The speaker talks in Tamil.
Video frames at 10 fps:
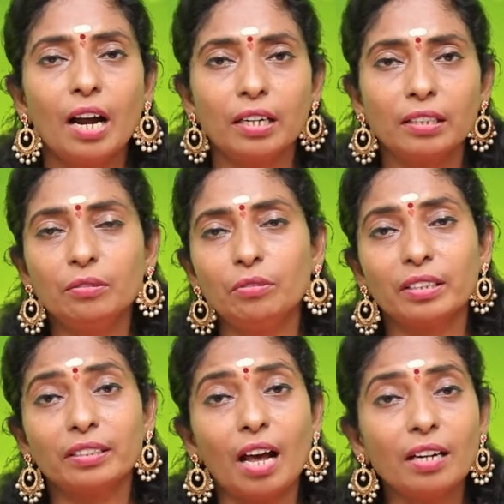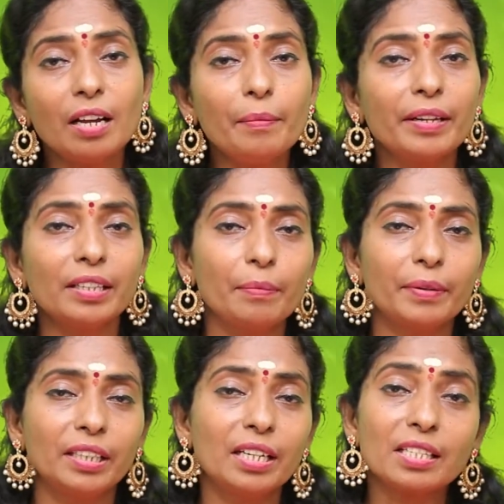அடுத்தது உங்களுக்கு நான்காம் இடத்துல
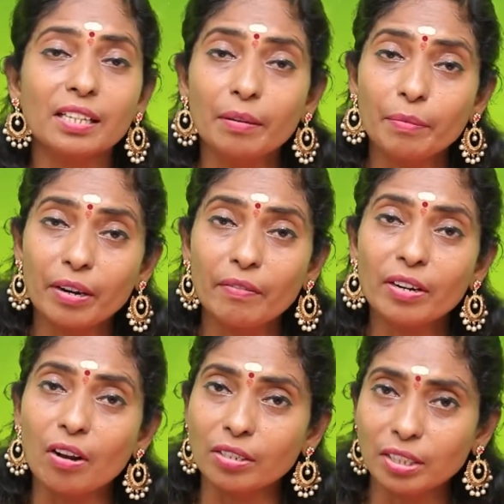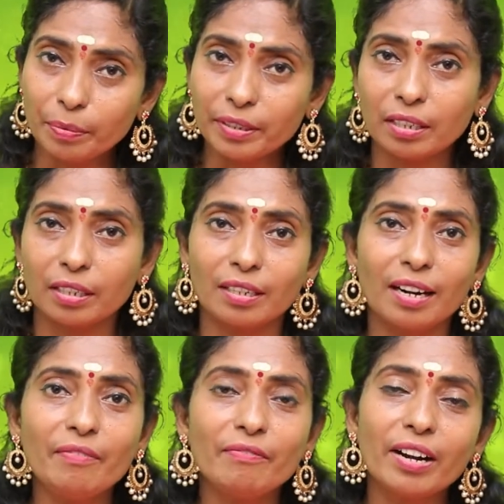பார்த்திங்கன்னா சனி பகவான் ஆட்சி பெற்று
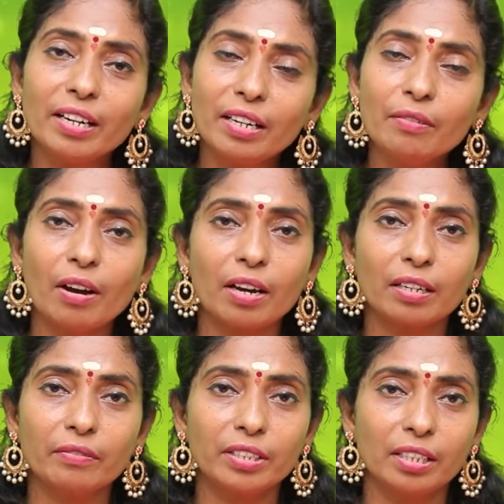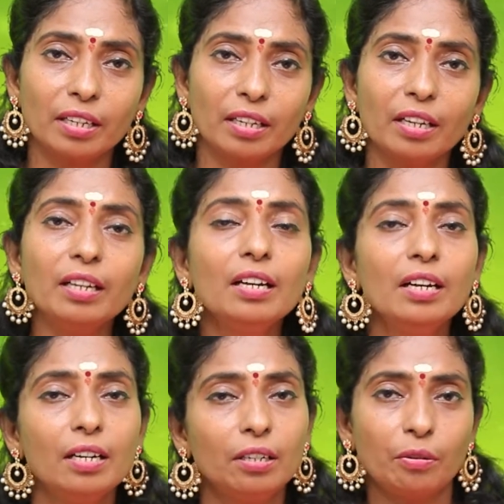இருக்கிறனால வண்டி வாகன விஷயங்களில்
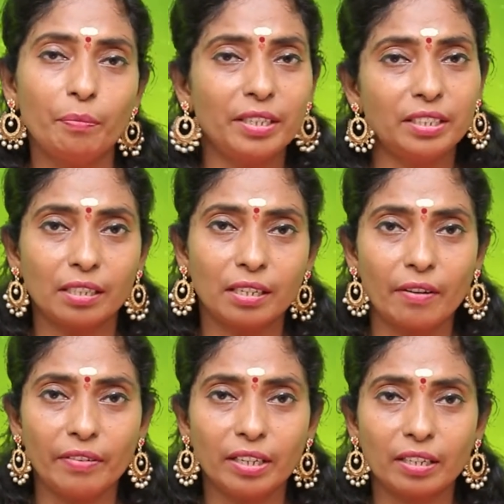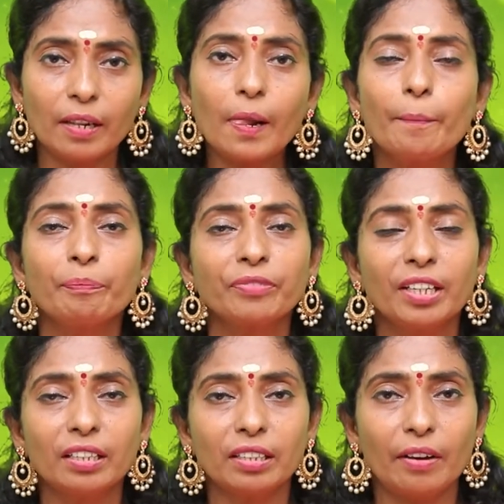ரொம்ப எச்சரிக்கையாகவே இருங்க
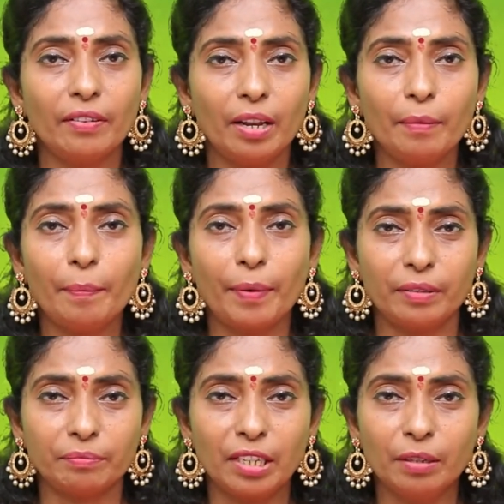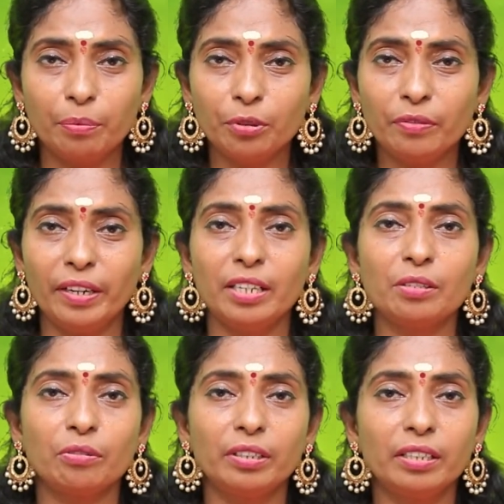ஏன்னா தேவையில்லாமல் ப புது
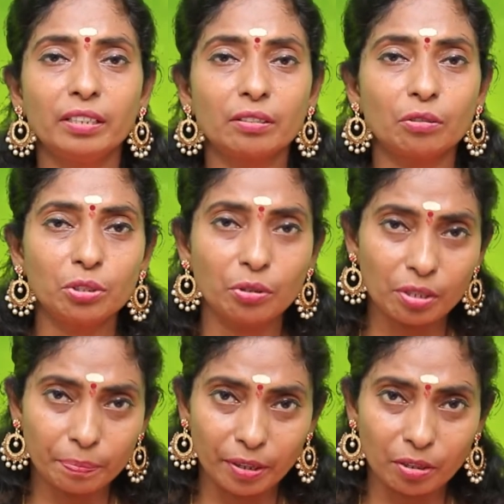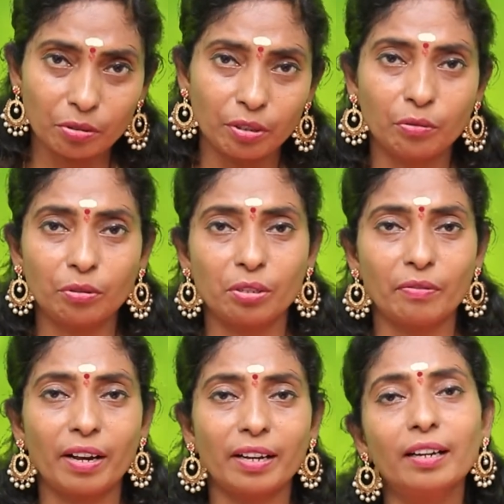வண்டின்னு சொல்லிட்டு கொஞ்சம் யூஸ் பண்ணால் சொல்லி
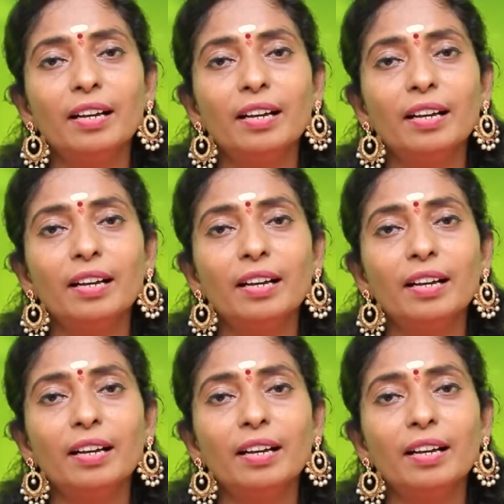கொடுத்துருவாங்க